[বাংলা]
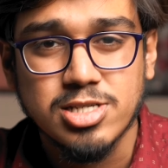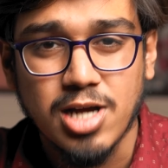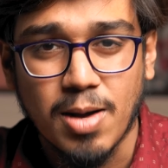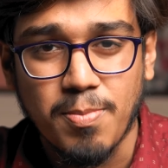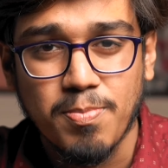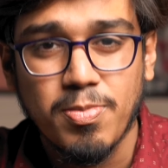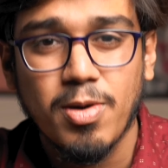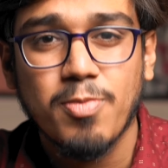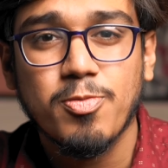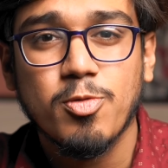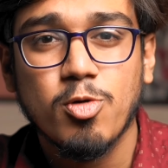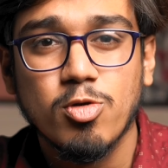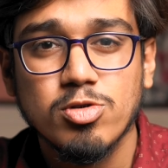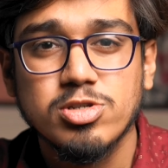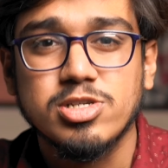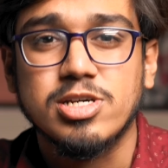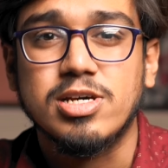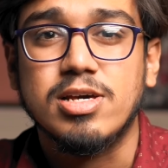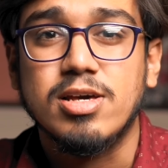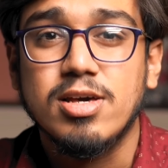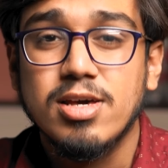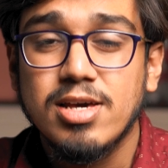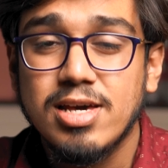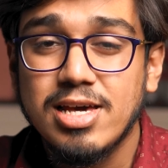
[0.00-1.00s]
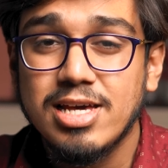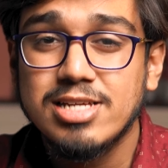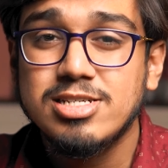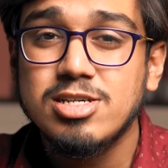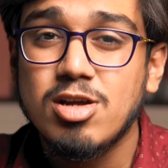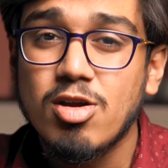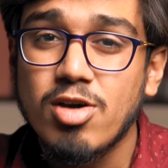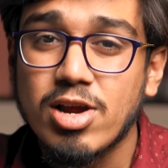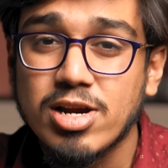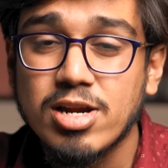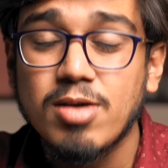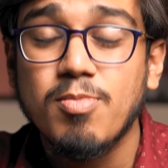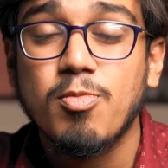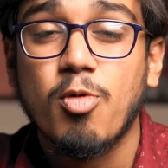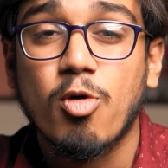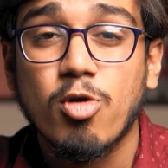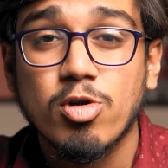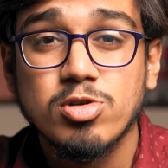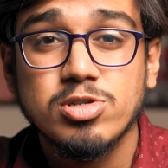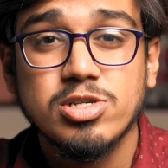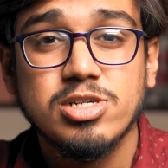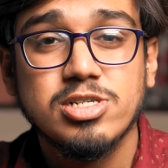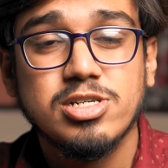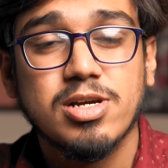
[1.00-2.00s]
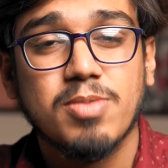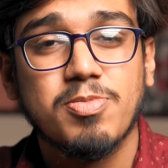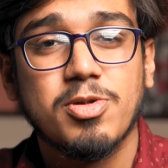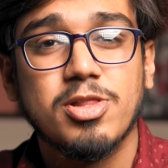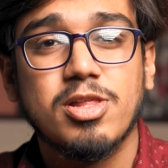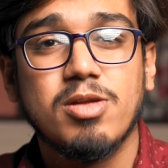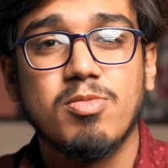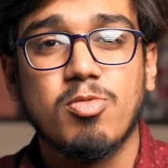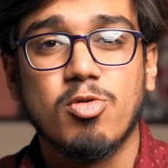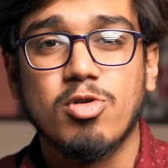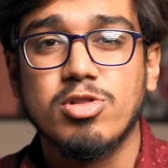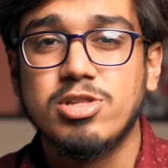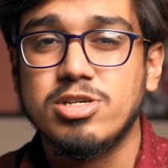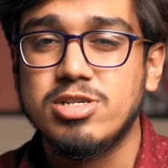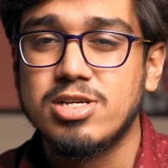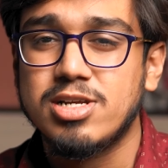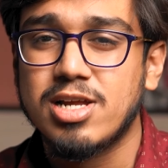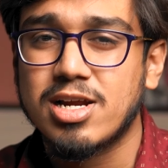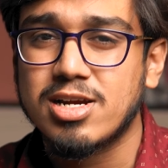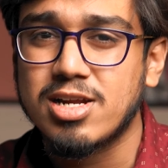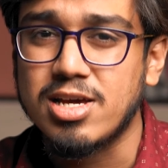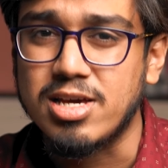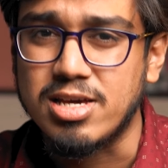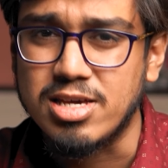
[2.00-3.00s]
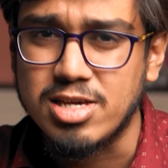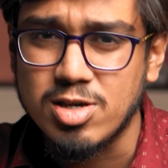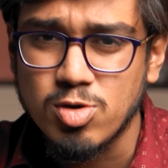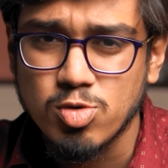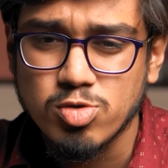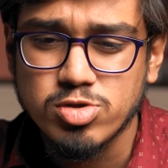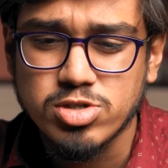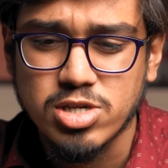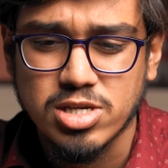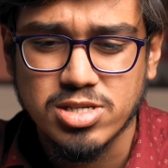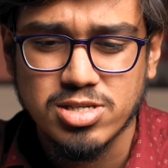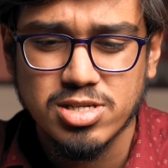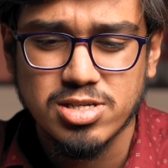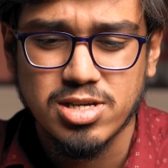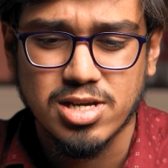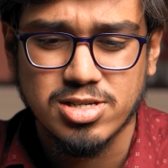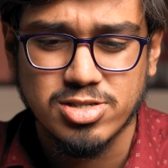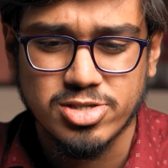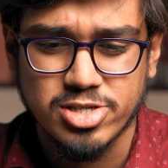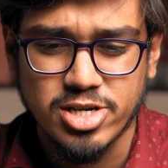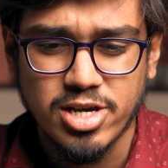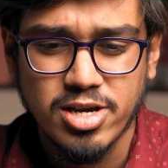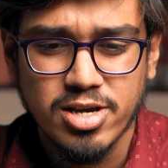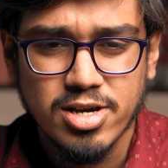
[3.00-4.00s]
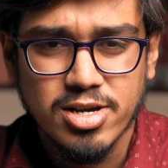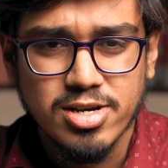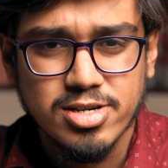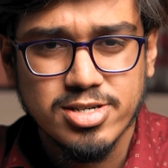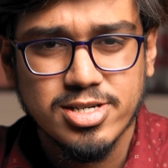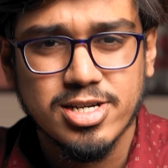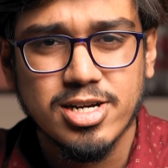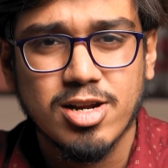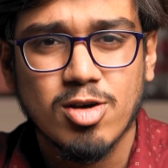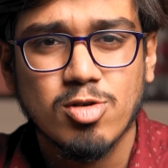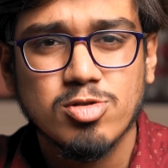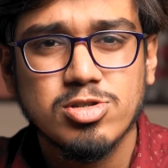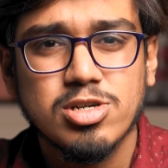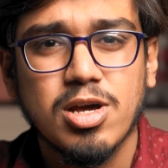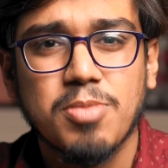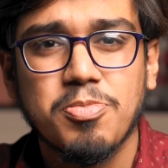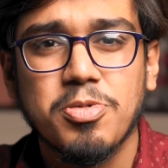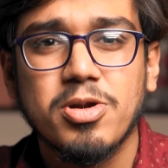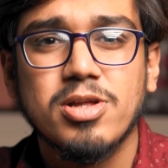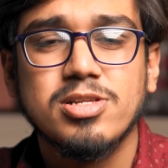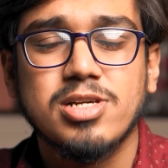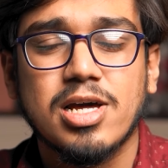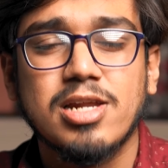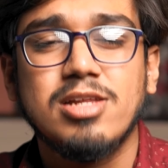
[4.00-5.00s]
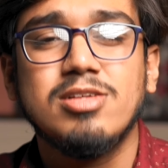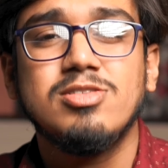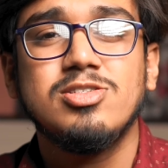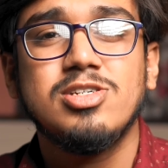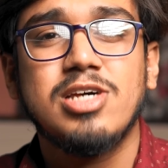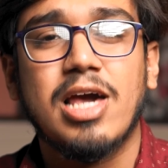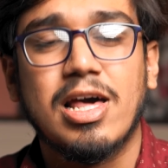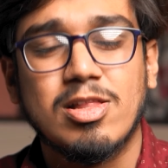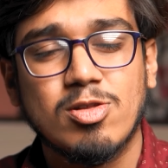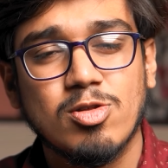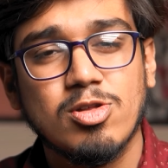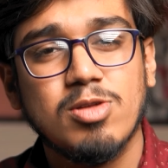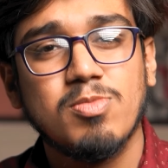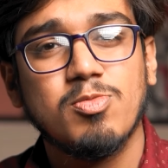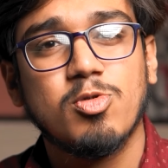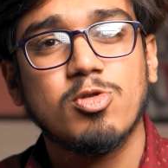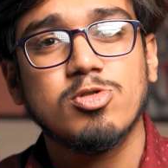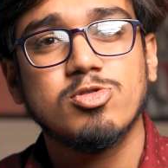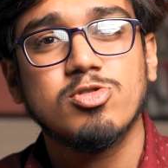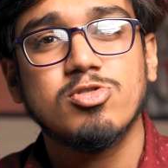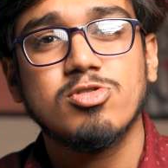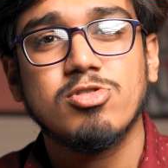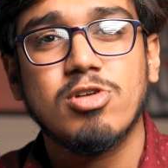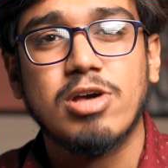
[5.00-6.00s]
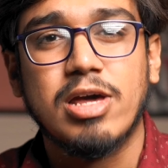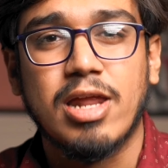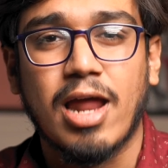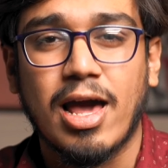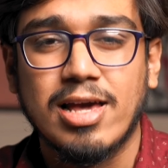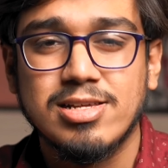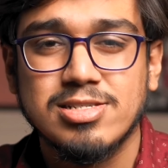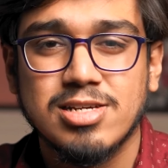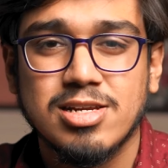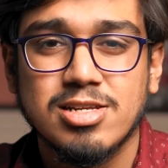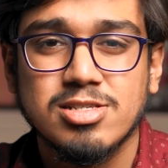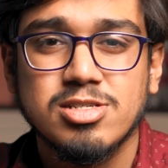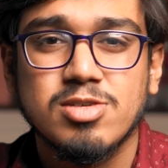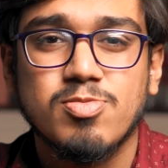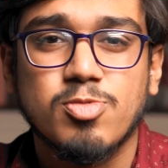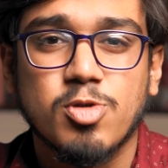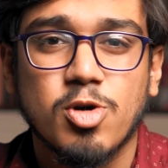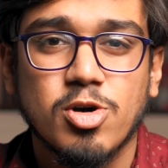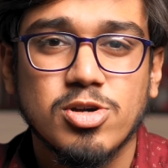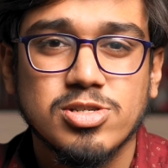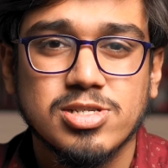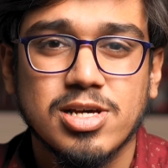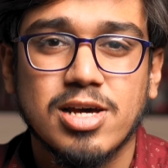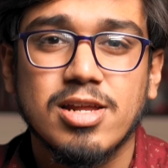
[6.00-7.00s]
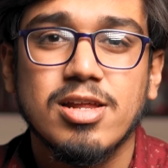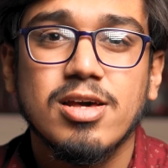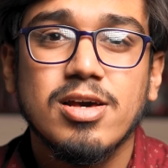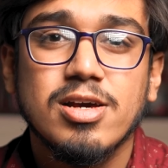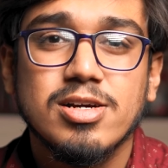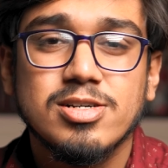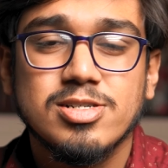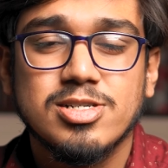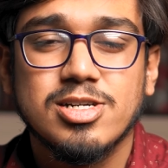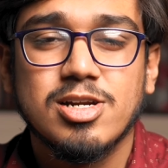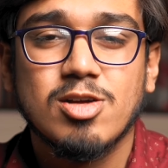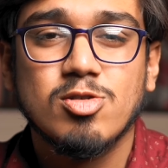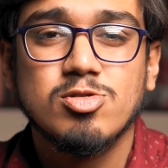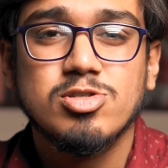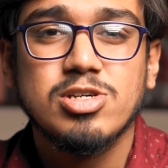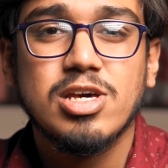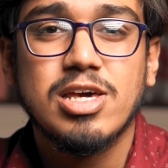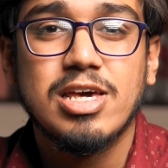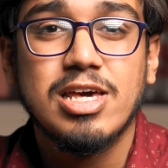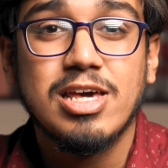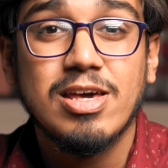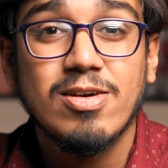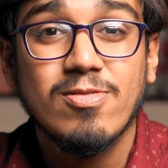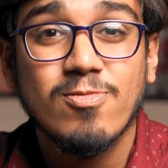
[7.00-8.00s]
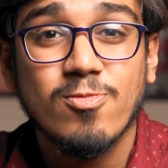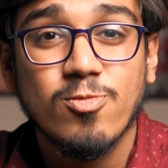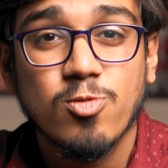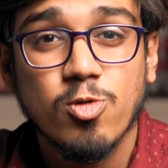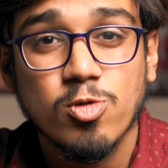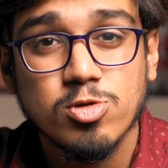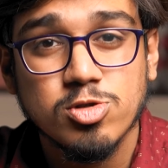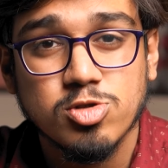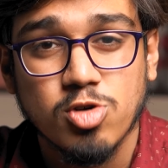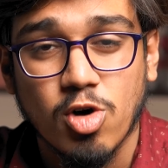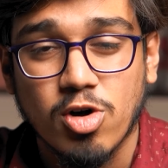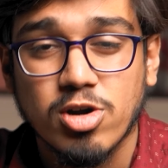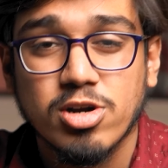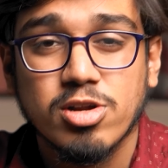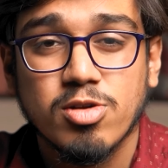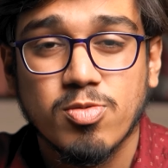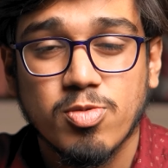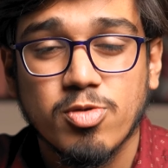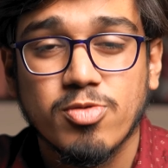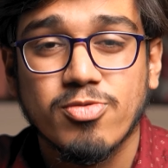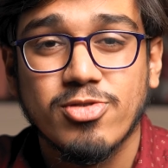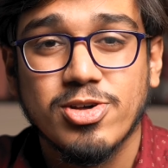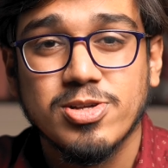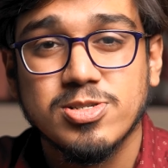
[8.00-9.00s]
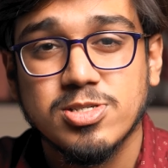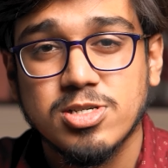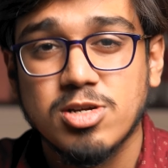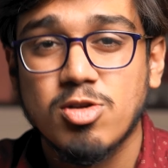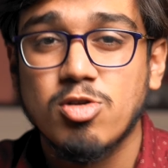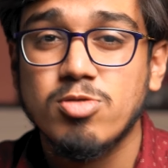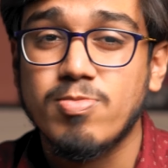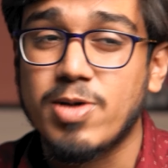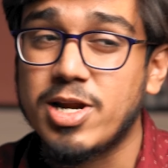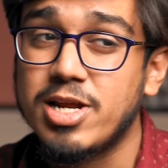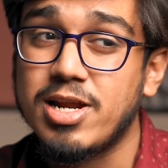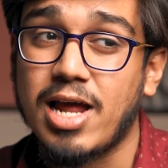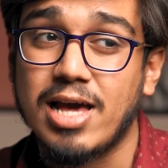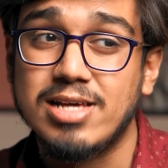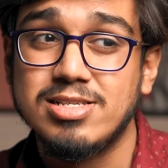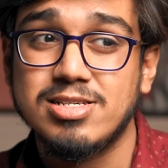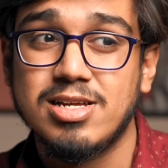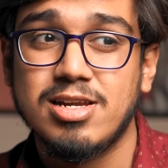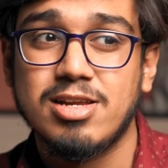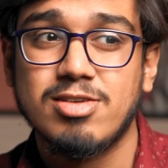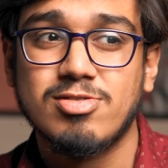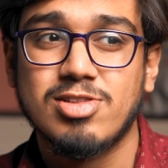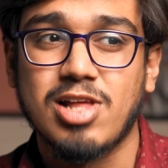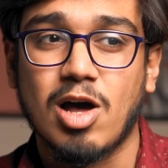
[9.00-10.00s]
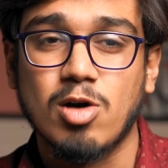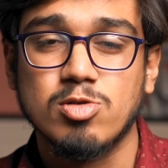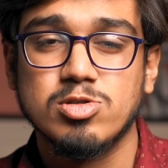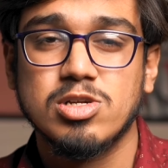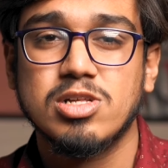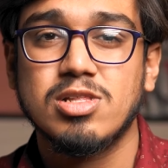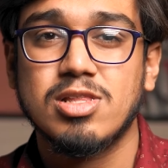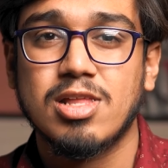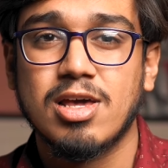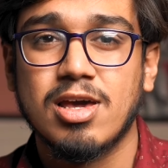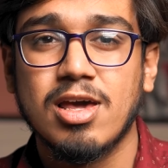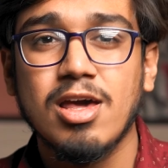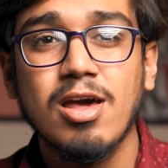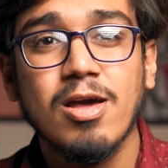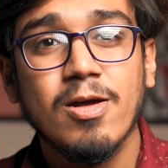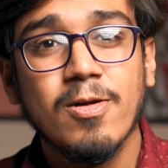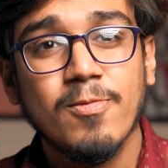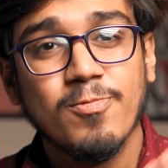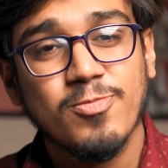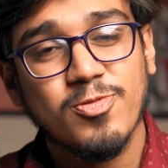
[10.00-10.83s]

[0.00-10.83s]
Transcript: জাম্প আপ করছে এছাড়াও একটা বড় জিনিস আপনাদের বলে দিই যেটা একটা হিউজ চেঞ্জেস আসছে সেটা হচ্ছে আপনারা জানেন যে এতদিন পর্যন্ত রাইজানের যে প্রসেসার সেটা হচ্ছে এম ফোর সকেটের উপর বেস ছিল মানে রাইজানের থাউজেন্ড থেকে